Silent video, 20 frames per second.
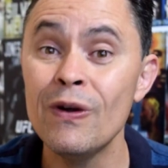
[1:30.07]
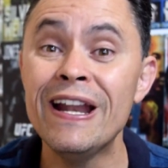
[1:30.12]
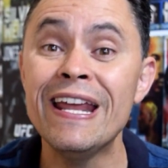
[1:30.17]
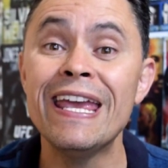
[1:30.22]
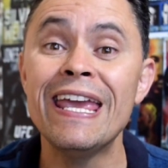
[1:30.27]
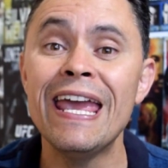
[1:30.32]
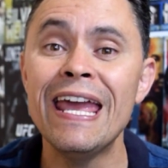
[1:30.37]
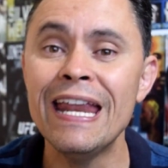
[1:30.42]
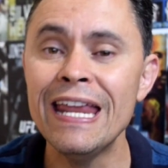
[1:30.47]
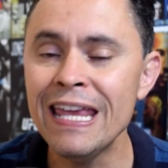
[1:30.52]
ele
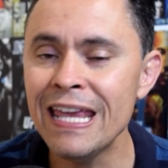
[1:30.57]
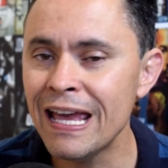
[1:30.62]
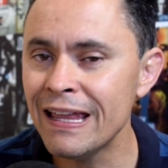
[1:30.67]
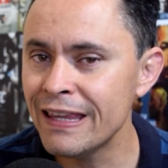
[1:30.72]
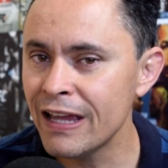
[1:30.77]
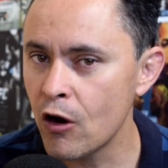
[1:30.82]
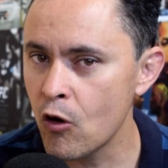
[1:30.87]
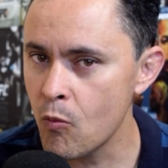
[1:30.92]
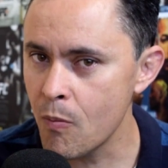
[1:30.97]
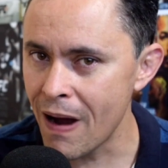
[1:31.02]
queria
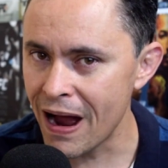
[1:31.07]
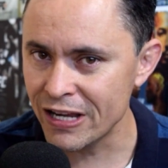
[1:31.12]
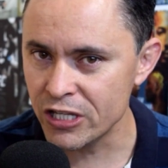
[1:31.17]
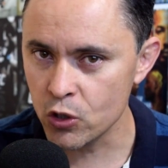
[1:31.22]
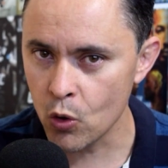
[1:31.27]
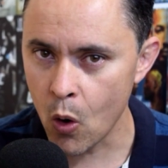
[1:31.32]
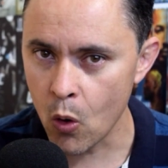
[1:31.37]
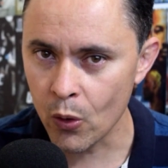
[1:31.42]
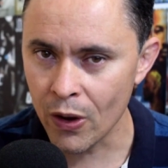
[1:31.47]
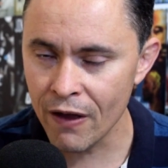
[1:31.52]
derrubar de
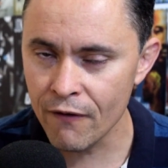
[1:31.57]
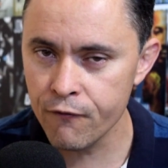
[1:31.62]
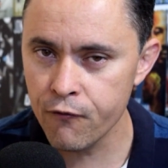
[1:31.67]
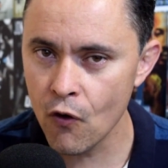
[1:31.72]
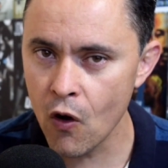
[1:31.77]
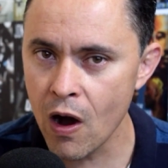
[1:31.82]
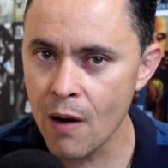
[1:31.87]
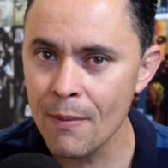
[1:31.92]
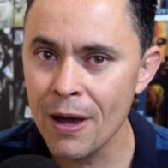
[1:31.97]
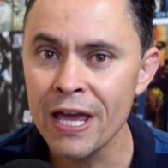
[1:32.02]
qualquer
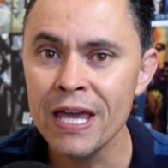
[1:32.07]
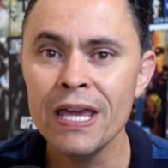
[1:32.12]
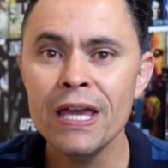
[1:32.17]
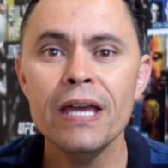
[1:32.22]
forma,